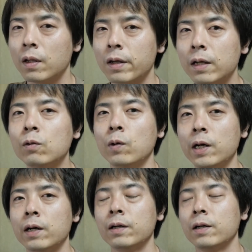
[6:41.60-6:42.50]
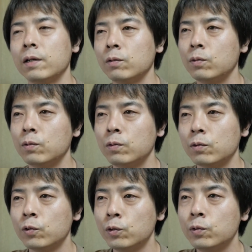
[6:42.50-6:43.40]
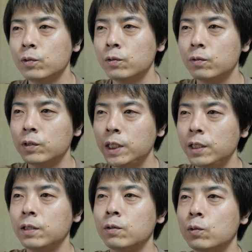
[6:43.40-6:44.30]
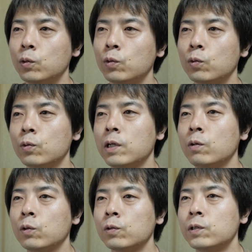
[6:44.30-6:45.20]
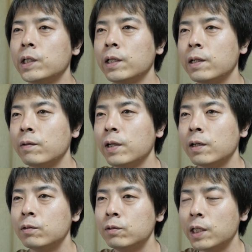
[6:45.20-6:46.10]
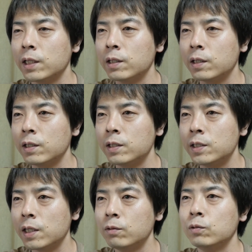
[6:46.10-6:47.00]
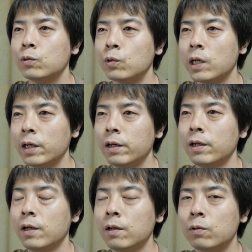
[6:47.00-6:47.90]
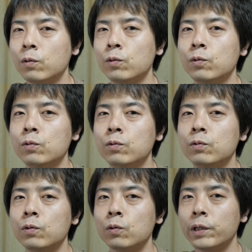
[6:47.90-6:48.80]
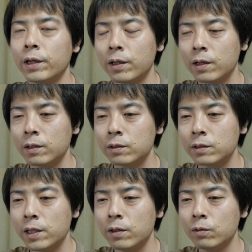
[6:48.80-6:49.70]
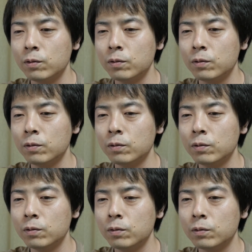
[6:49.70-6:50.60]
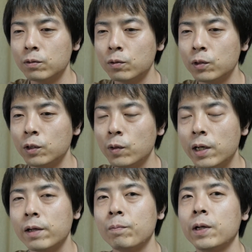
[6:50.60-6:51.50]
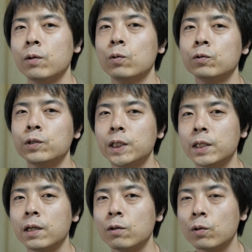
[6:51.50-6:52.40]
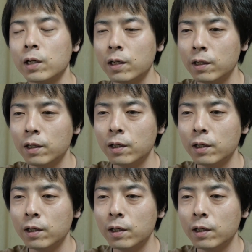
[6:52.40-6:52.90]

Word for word: あとはあのそういうふうにこう動画を突然出せなくなっちゃうとか、そういうのをねなんか伝えるのにはやっぱりこう Twitter とか